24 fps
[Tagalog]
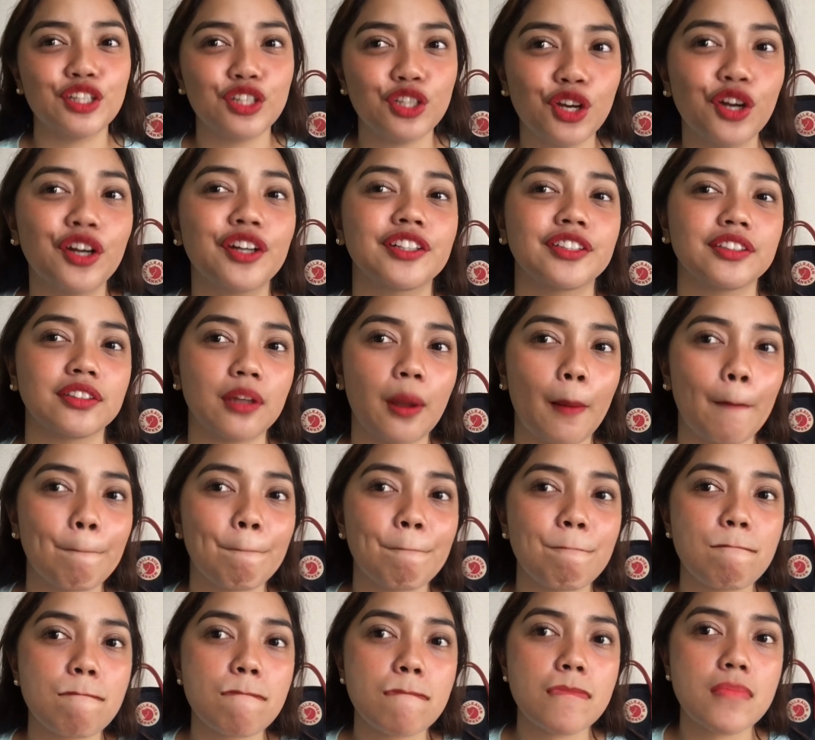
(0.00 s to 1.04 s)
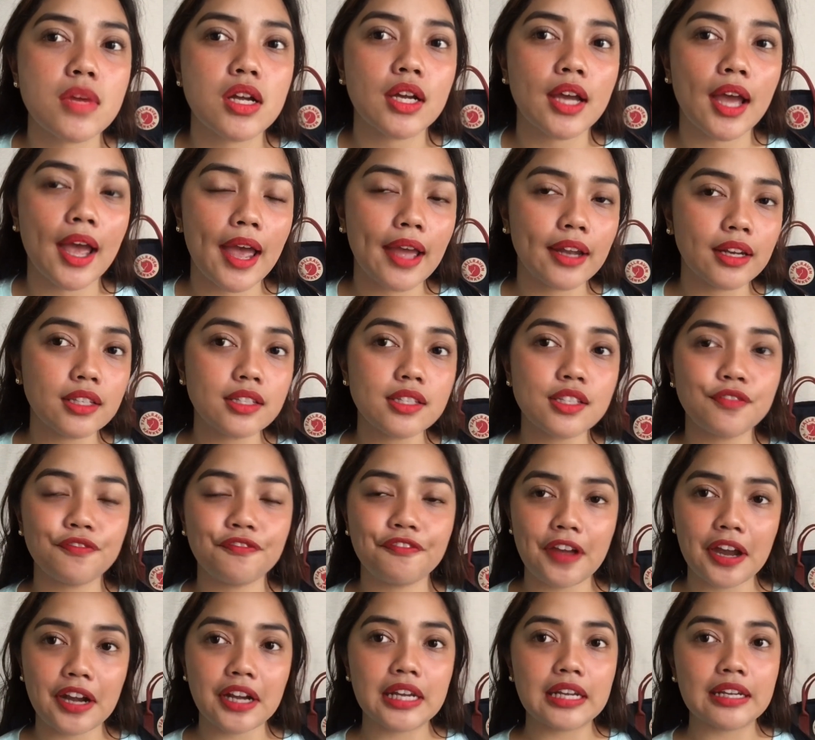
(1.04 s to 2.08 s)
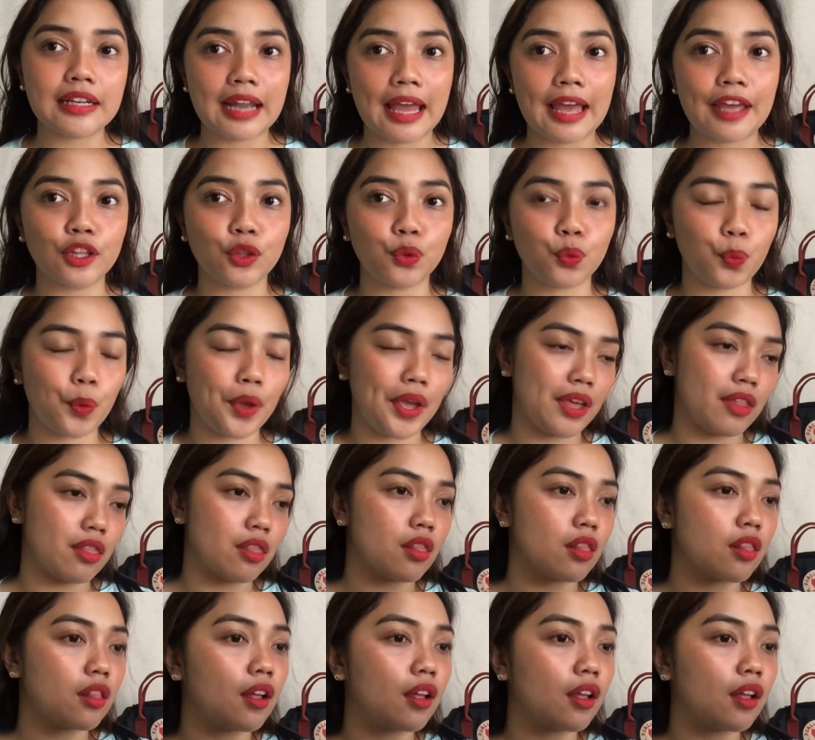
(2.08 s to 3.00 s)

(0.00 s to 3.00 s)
Yarn. And it's very lightweight.